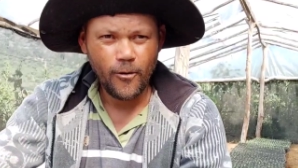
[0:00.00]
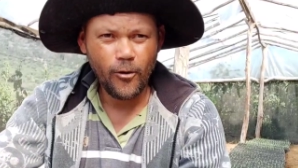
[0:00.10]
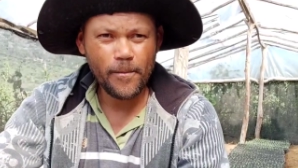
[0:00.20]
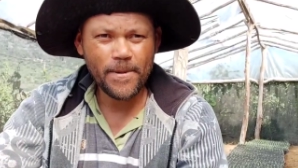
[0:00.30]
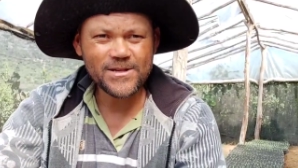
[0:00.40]

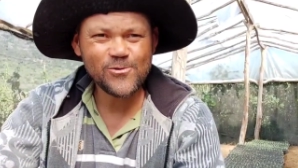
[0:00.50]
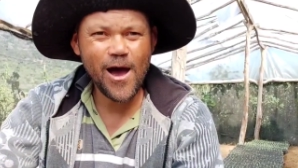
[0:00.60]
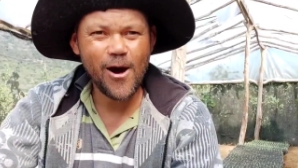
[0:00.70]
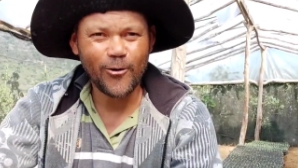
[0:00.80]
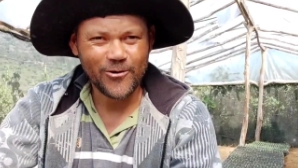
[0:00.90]
Oi
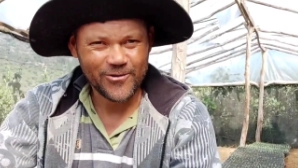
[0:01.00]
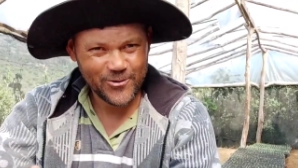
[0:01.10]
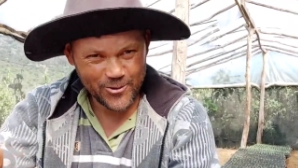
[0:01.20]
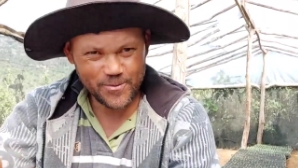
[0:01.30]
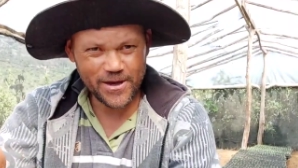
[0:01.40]
pessoal,
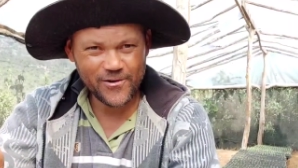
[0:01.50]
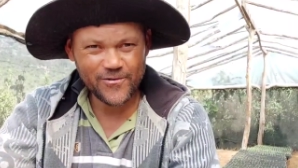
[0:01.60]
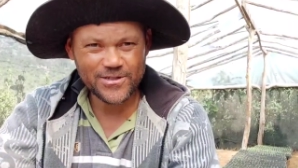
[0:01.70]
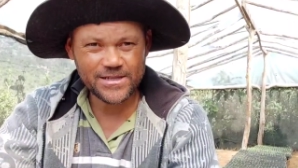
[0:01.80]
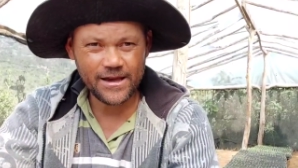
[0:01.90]
tudo bem com
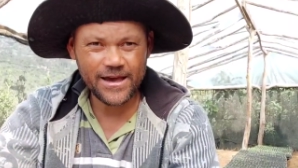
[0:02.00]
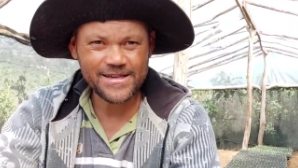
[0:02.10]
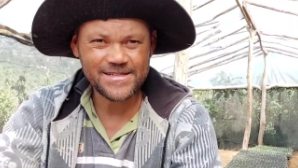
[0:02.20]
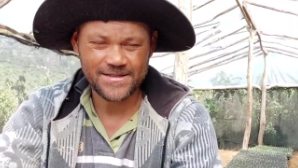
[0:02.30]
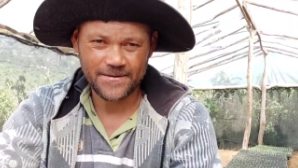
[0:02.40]

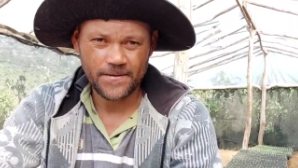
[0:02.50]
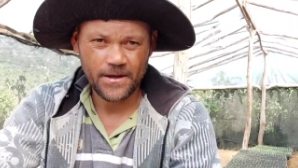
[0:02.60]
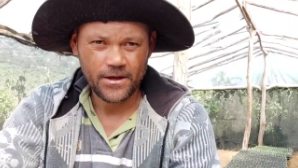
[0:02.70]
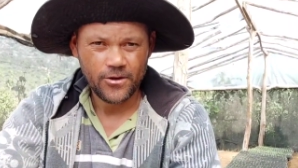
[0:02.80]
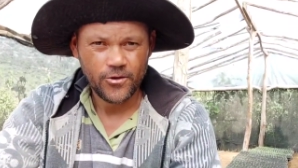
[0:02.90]
vocês?
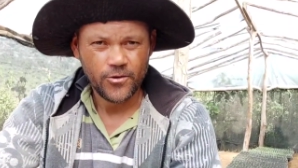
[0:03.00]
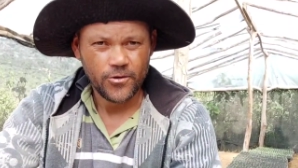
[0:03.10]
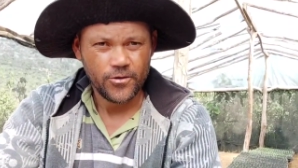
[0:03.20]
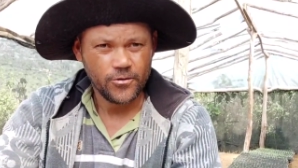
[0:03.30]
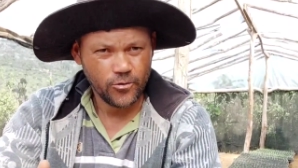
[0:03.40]

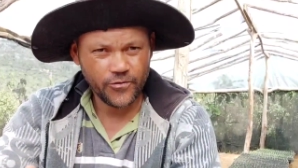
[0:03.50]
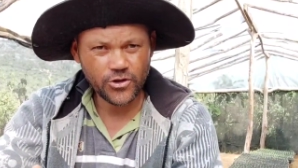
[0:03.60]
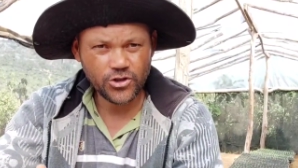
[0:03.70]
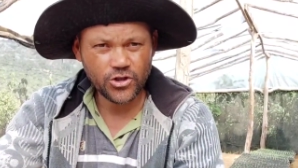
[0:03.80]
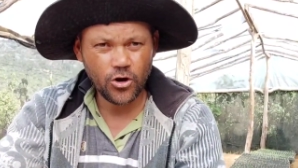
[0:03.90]
No
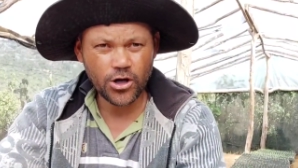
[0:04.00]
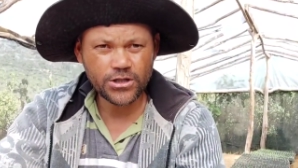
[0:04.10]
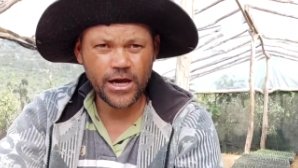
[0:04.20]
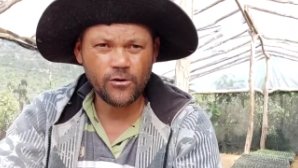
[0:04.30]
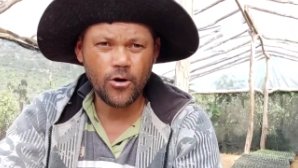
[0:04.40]
vídeo de
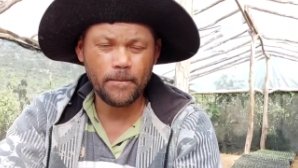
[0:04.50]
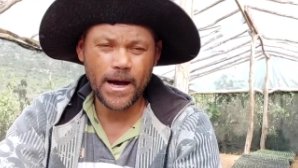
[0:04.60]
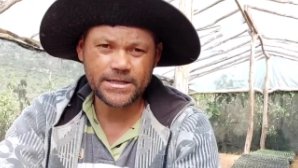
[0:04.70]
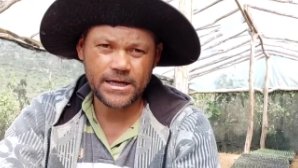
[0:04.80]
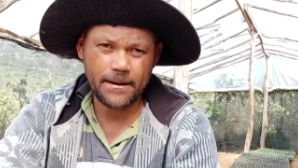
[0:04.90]
hoje quero
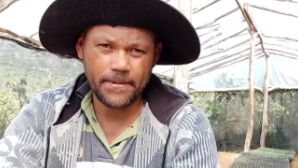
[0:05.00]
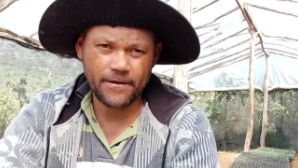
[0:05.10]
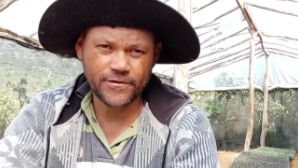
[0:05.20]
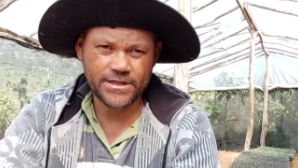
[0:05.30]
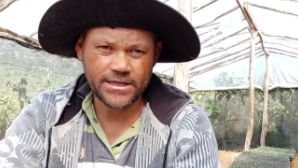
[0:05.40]
compartilhar
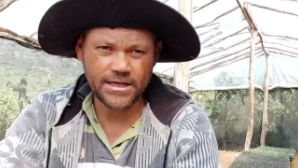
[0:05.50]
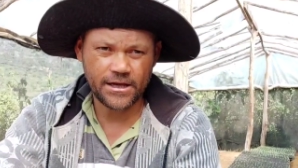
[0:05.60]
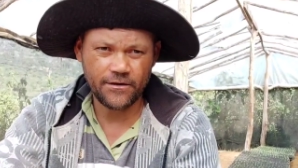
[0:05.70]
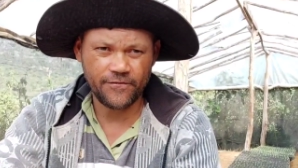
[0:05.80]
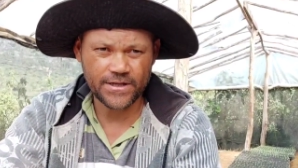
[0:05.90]
para vocês
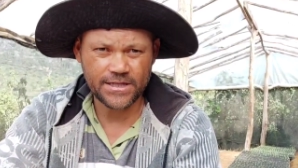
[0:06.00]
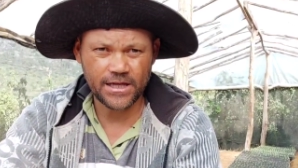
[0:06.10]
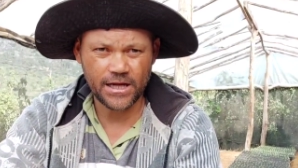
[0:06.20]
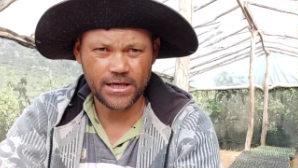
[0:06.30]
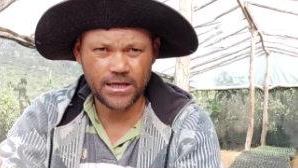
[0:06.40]
aqui,
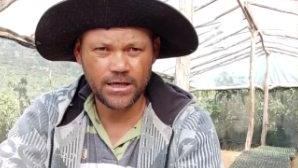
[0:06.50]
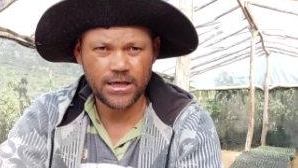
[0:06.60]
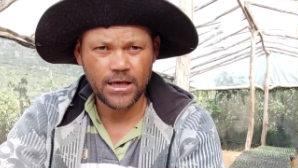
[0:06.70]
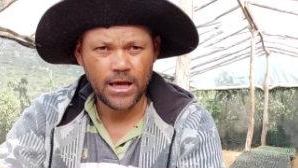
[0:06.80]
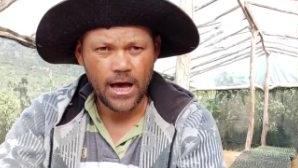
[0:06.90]
fazendo
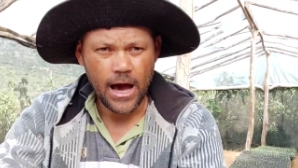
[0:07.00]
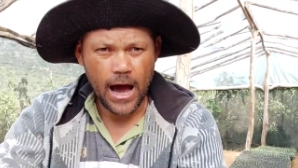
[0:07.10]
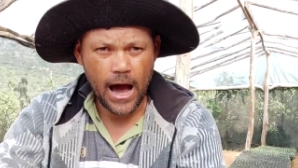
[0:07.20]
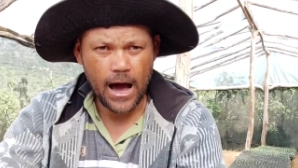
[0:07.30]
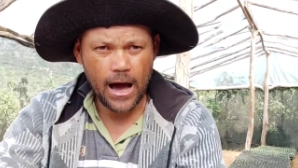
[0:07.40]
aqui
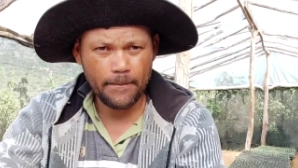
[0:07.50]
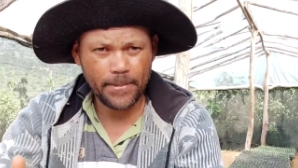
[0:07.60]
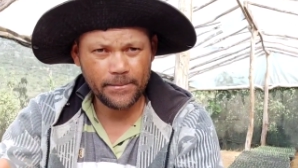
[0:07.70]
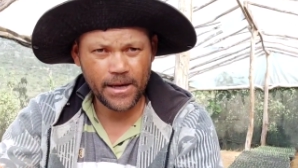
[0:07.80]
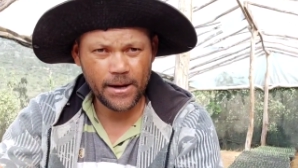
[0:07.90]
a
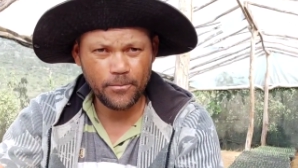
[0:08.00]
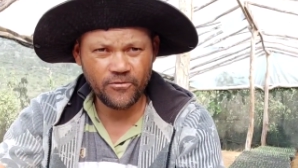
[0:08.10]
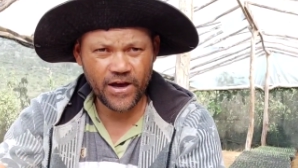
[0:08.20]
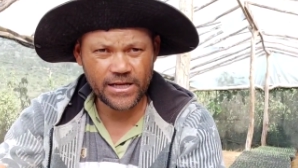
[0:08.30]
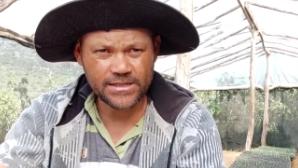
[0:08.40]
primeira
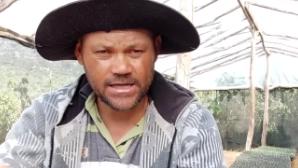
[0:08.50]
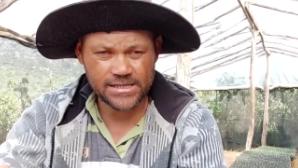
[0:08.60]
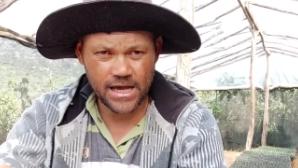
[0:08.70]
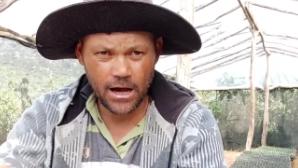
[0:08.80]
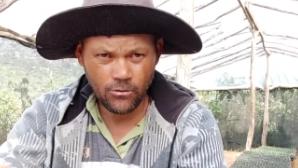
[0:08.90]

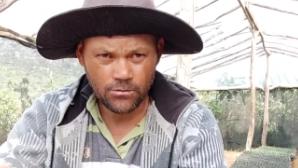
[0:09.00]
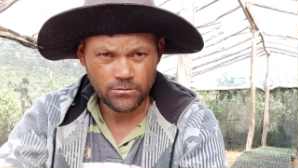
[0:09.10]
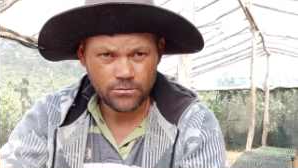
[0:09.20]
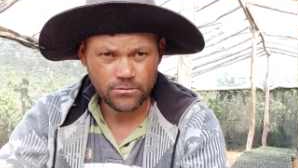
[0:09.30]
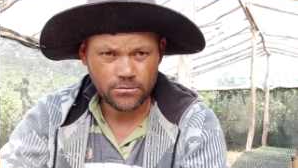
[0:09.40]
pulverização
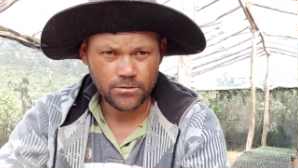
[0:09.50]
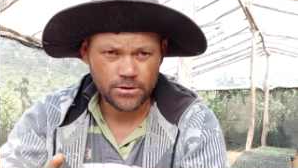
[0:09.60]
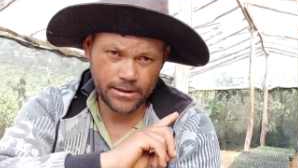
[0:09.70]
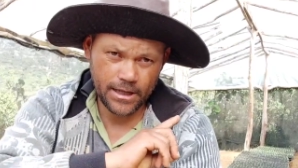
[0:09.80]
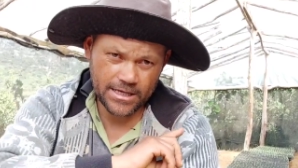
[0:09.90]

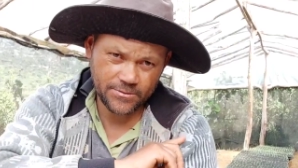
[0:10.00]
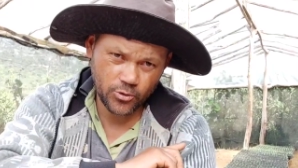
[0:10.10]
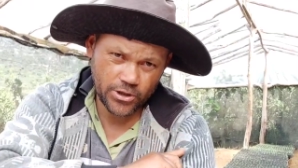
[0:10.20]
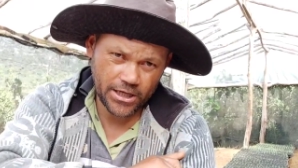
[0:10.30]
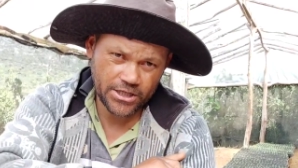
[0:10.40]
nas
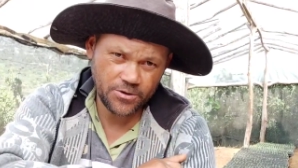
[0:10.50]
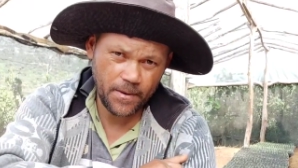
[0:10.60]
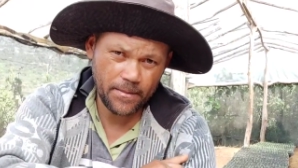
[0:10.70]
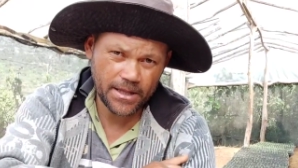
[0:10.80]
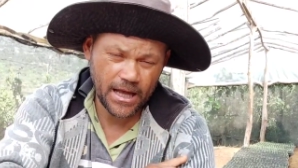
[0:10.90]
mudas aqui de
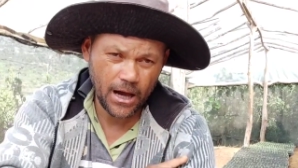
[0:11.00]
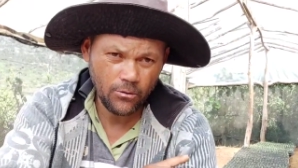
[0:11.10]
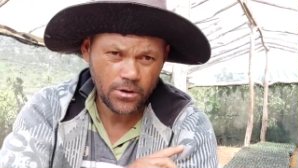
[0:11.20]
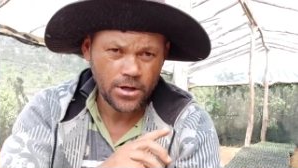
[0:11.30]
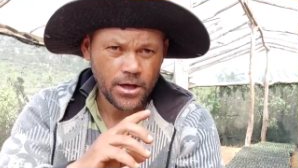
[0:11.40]

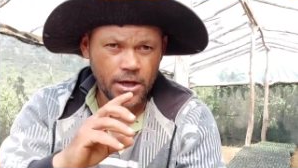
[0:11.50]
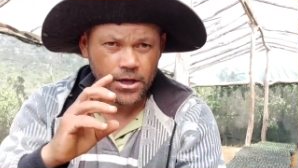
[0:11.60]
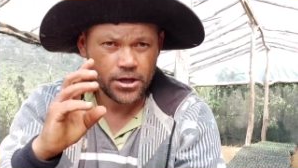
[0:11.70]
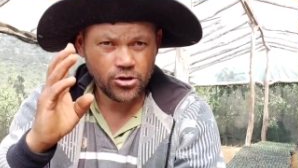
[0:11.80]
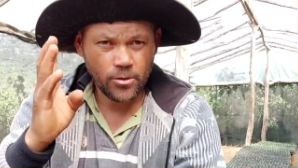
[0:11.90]
pimentão
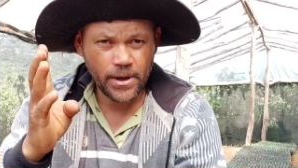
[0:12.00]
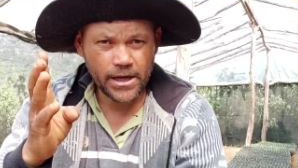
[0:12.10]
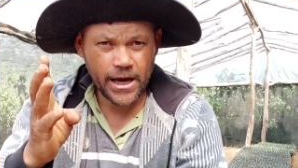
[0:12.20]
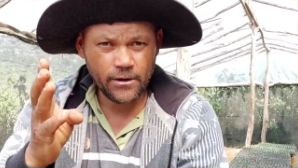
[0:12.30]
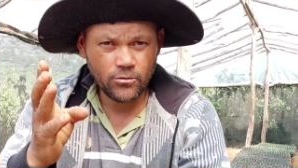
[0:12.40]
e também
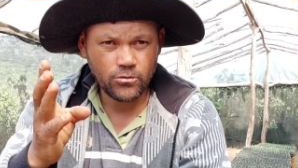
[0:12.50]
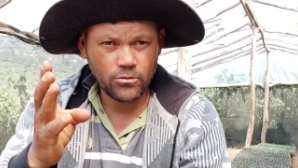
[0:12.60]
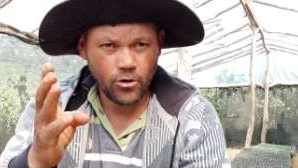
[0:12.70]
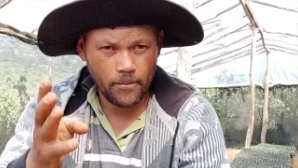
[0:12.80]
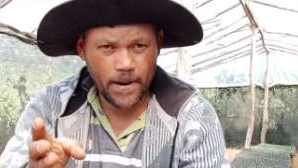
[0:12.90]
quero
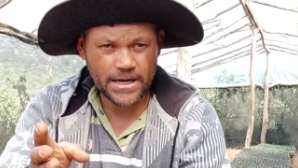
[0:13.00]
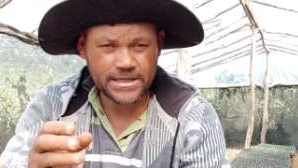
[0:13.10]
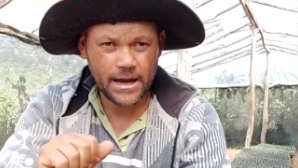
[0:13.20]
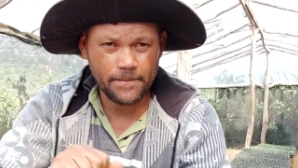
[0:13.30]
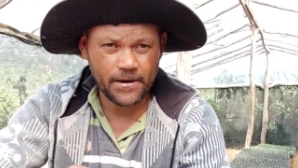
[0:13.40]

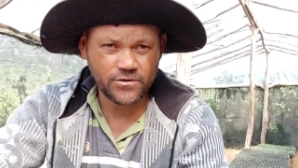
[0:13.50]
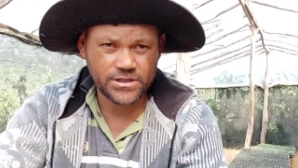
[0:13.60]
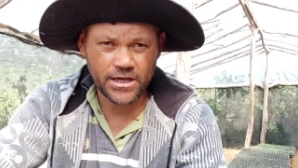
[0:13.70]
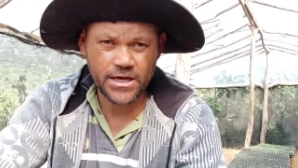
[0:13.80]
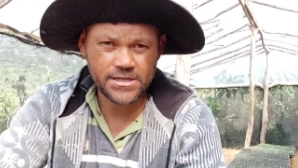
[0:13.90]
compartilhar para
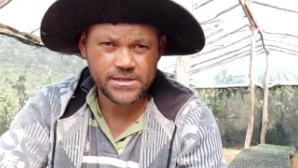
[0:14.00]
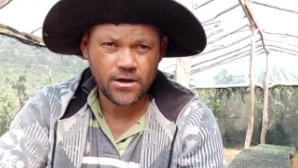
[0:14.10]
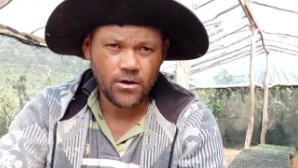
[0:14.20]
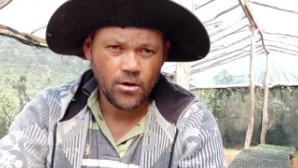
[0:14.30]
vocês